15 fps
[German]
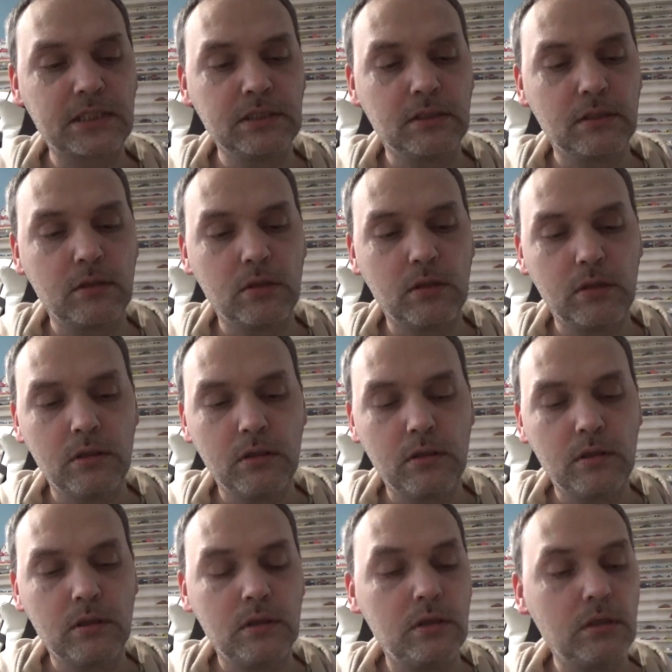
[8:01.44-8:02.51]
hier.
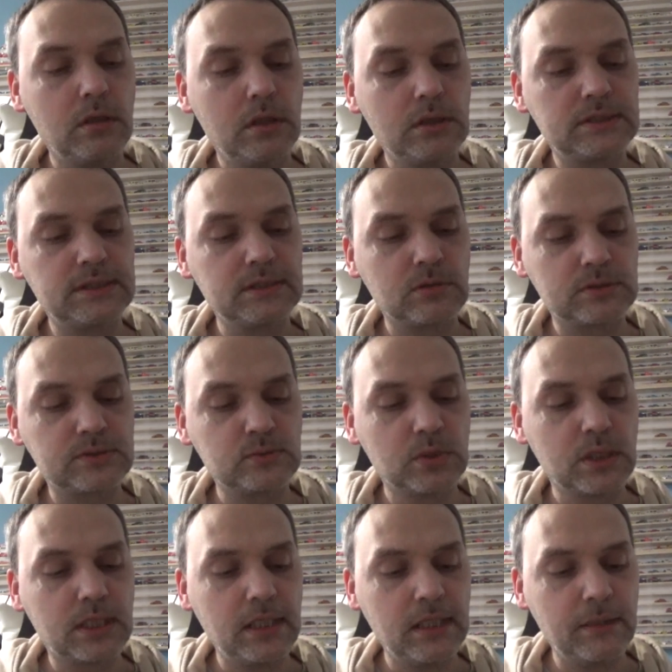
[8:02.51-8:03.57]
Ist sie noch
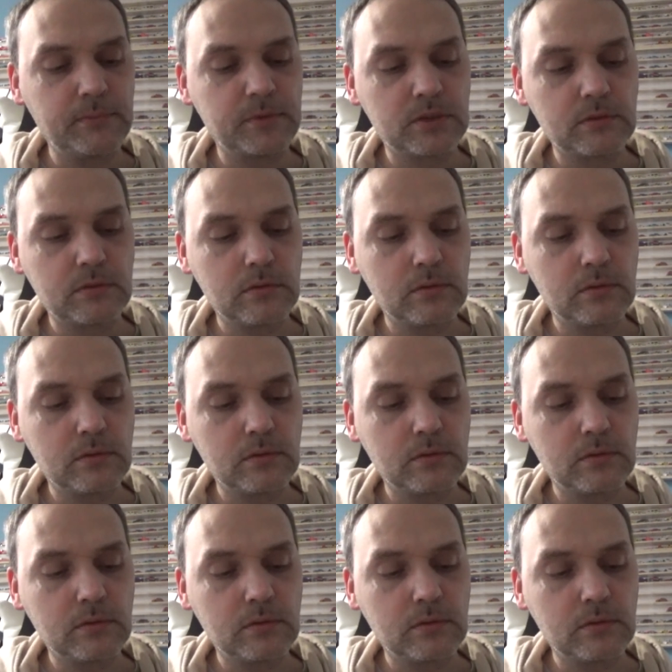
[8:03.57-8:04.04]
zugeklebt?